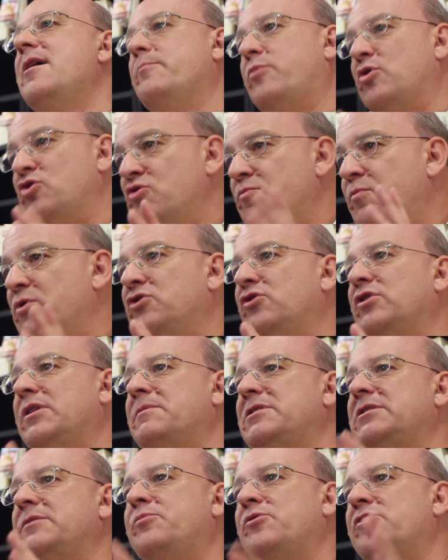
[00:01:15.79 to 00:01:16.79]
Por supuesto,
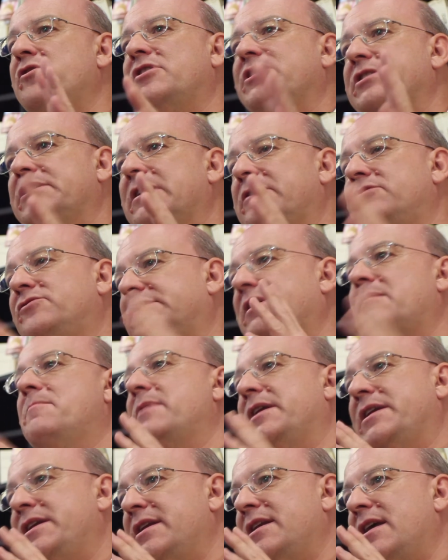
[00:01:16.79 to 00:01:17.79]
también se puede ocasionar de otras
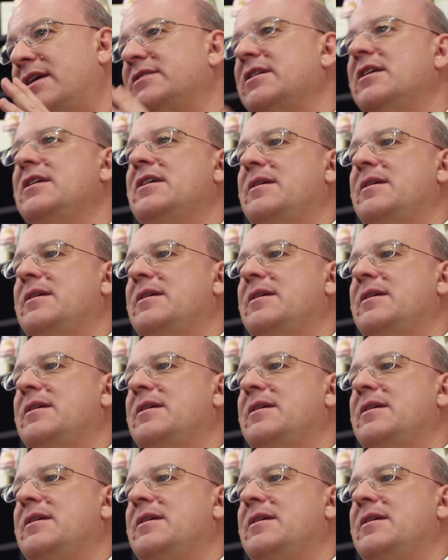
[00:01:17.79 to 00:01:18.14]
maneras,